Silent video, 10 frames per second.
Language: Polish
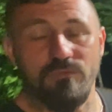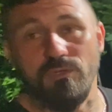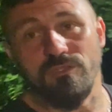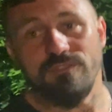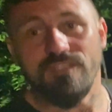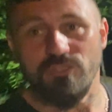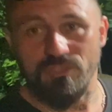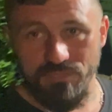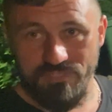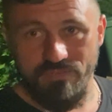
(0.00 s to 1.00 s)
w ogóle to
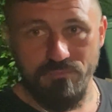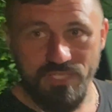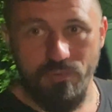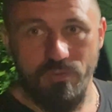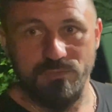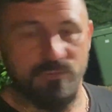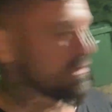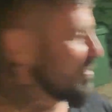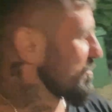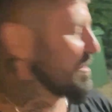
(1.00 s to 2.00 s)
serdecznie pozdrawiam Michała, od
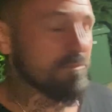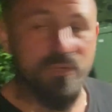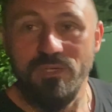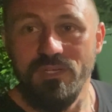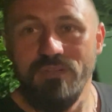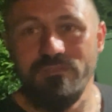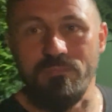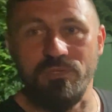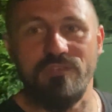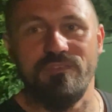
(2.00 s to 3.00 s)
którego kupiłem, bo nie
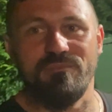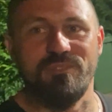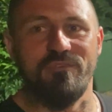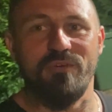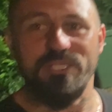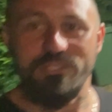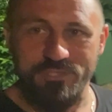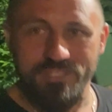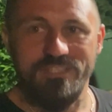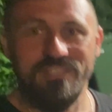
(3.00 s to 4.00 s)
powiedziałem wam, że
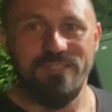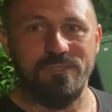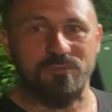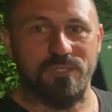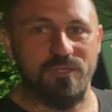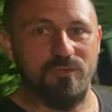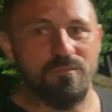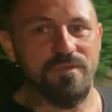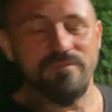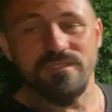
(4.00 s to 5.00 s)
właściciel, od którego
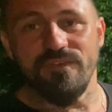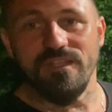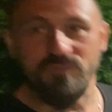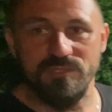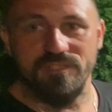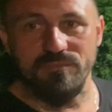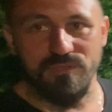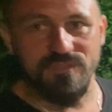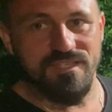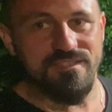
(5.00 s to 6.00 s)
kupiłem, to jest fan włoskiej
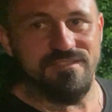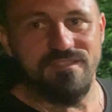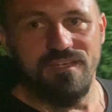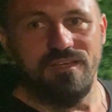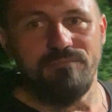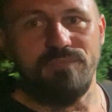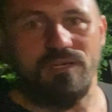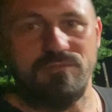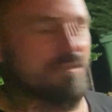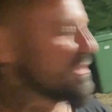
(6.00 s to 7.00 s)
motoryzacji,
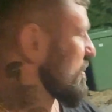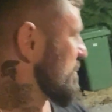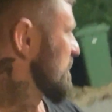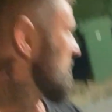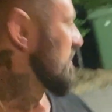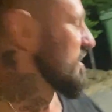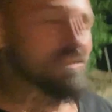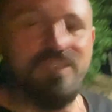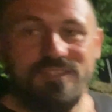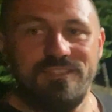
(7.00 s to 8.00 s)
Michał z Warszawy,
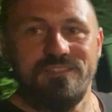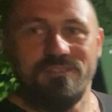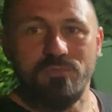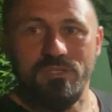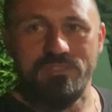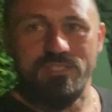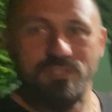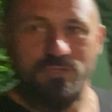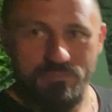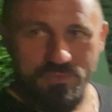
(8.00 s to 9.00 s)
y, którego
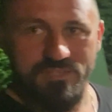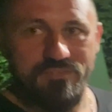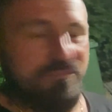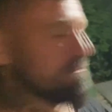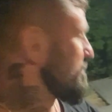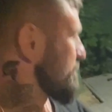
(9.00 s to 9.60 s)
serdecznie pozdrawiam.